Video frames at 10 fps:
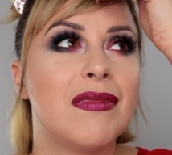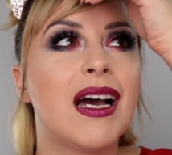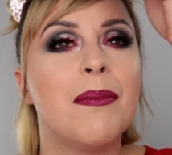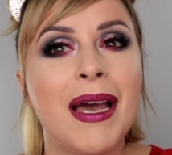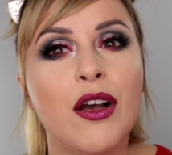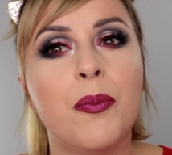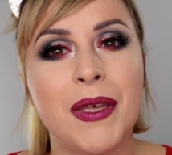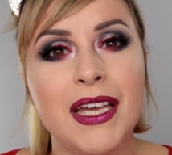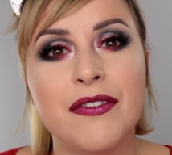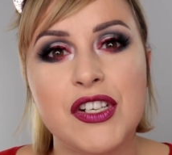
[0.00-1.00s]
chyba jako
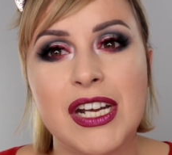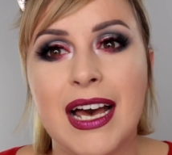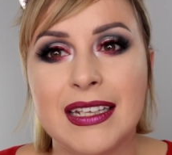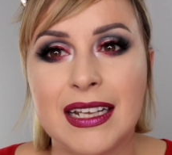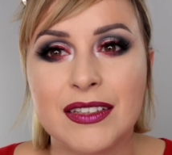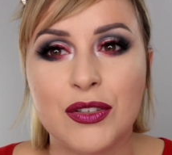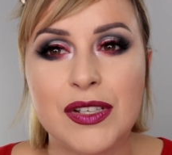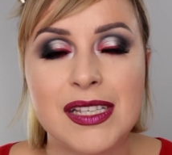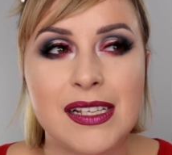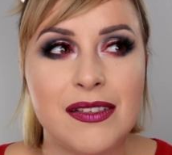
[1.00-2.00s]
pierwsza, dlatego
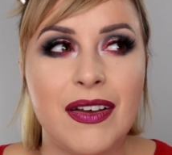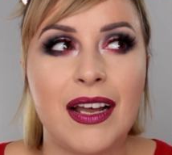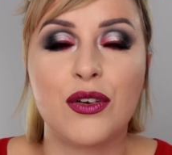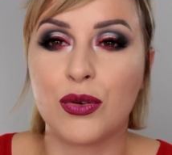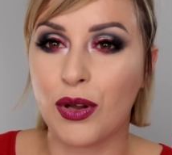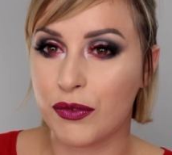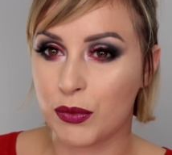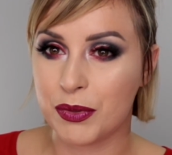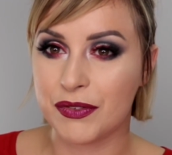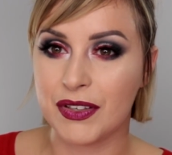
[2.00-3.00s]
jest nazywana
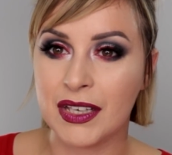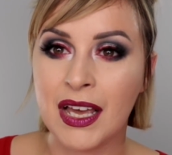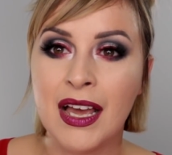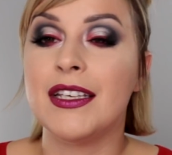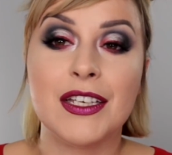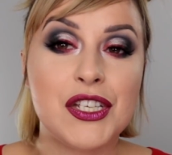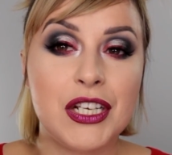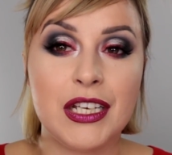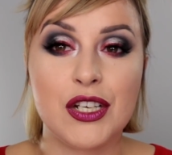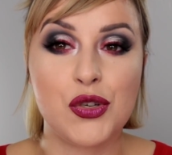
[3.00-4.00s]
królową brwi. I
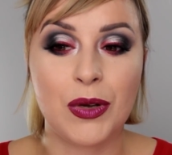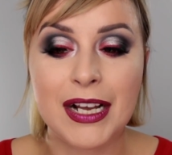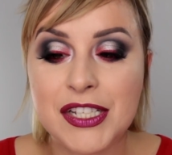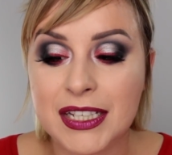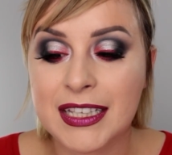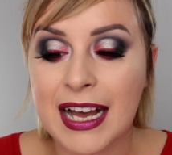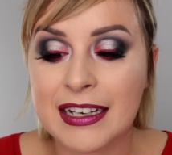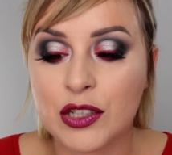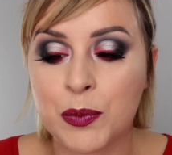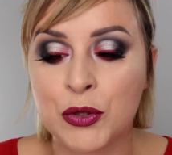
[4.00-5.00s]
jeśli szukacie
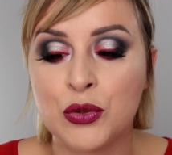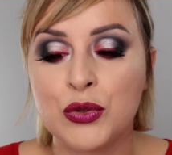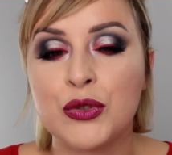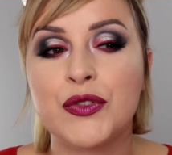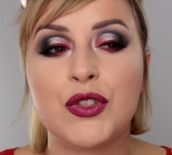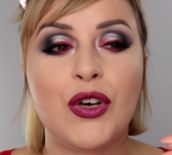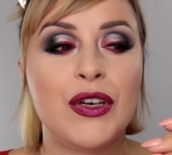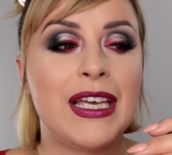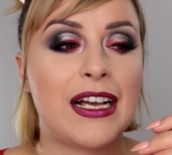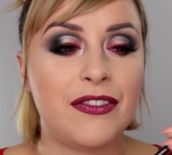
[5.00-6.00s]
idealnych produktów,
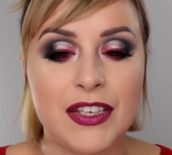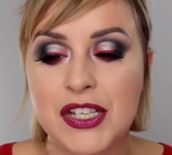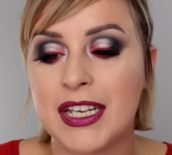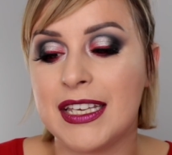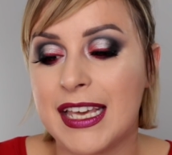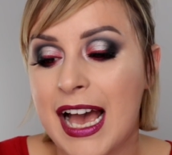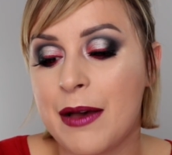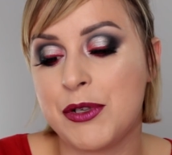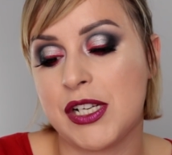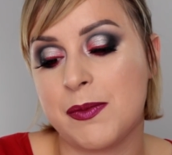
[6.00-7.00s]
to jak wiecie,
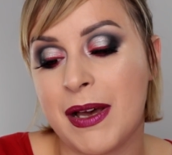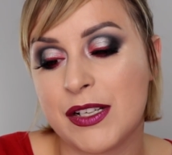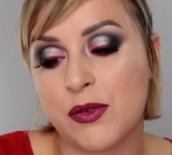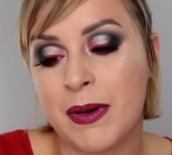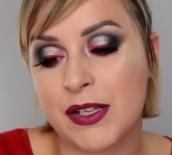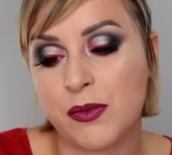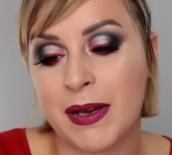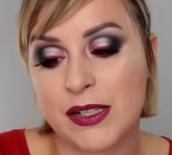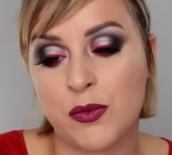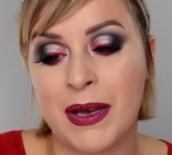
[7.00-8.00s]
ja przez bardzo, bardzo,
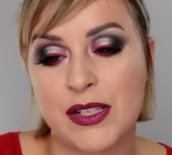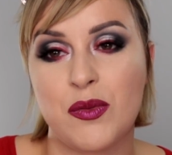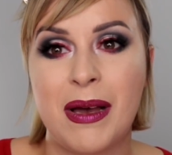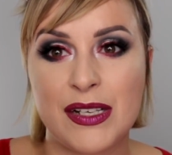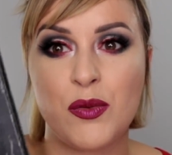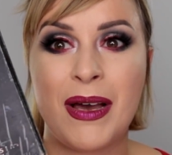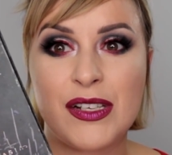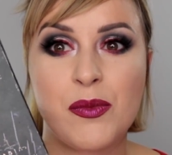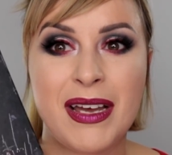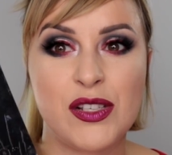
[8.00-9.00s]
bardzo, bardzo, bardzo,
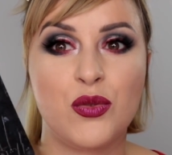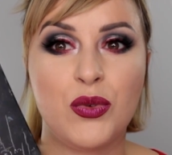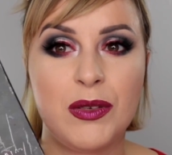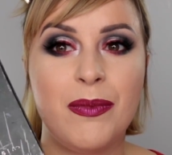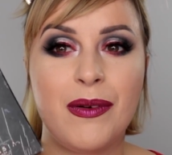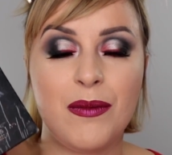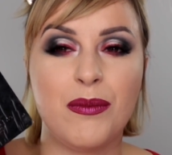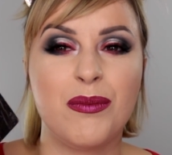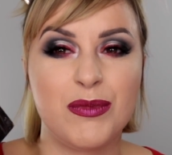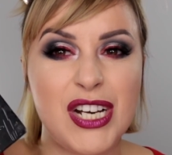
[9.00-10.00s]
bardzo, bardzo długi
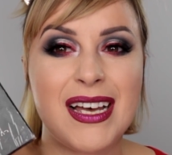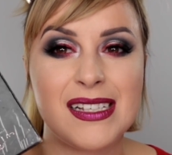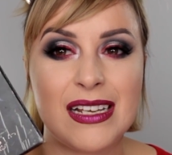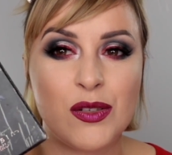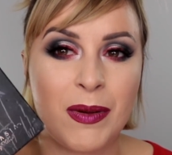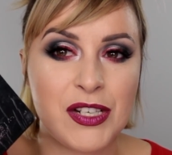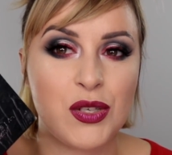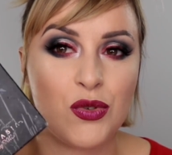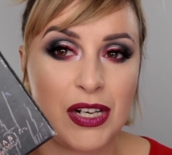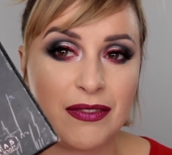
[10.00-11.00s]
czas, a
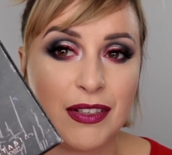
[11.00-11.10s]
zobaczcie już jak